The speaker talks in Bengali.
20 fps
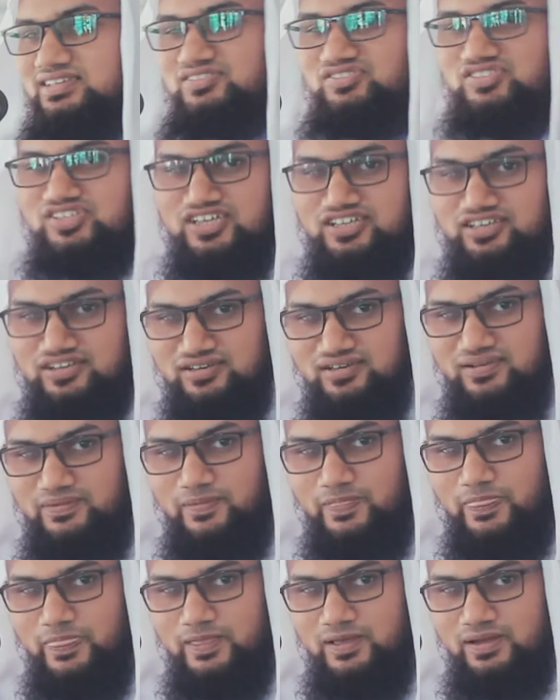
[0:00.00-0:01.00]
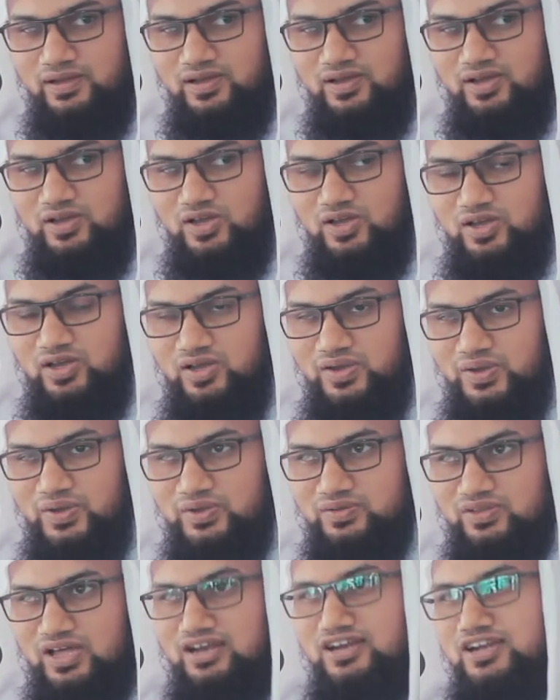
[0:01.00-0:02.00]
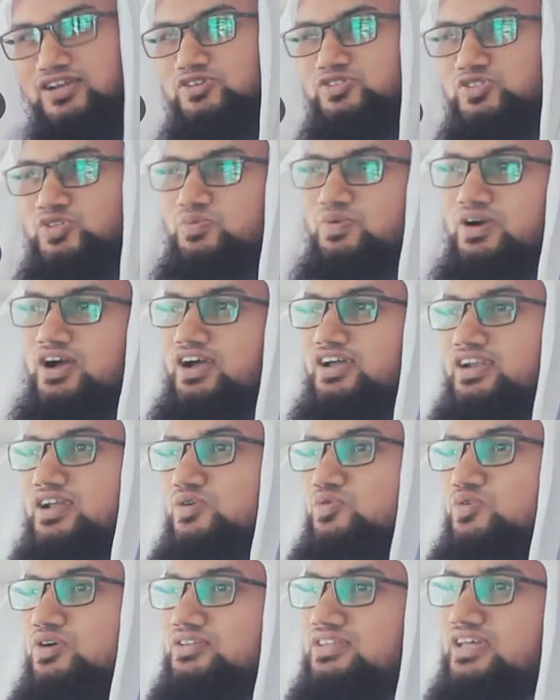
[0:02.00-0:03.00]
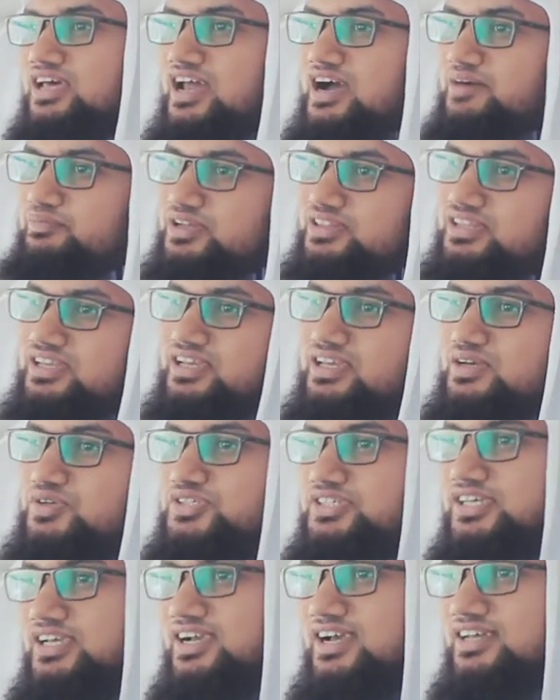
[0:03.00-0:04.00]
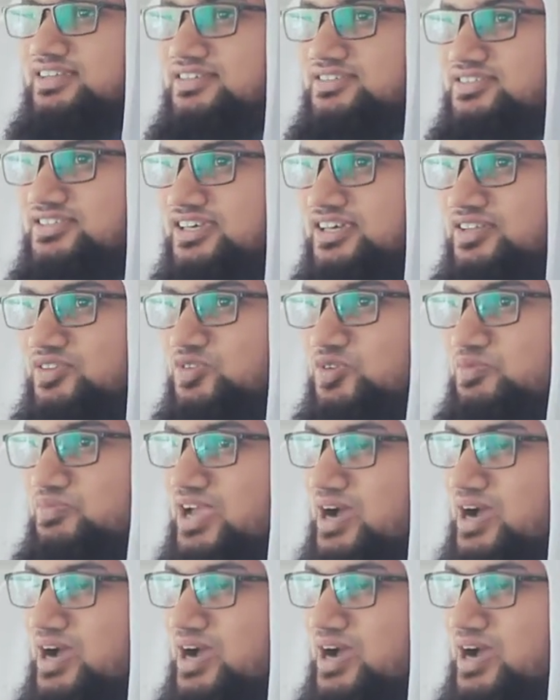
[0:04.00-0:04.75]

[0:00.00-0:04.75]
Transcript: দিচ্ছেন তো আল্লাহ সুহান হুয়া তাহলে আমাদেরকেও শিক্ষা দিচ্ছেন তুমি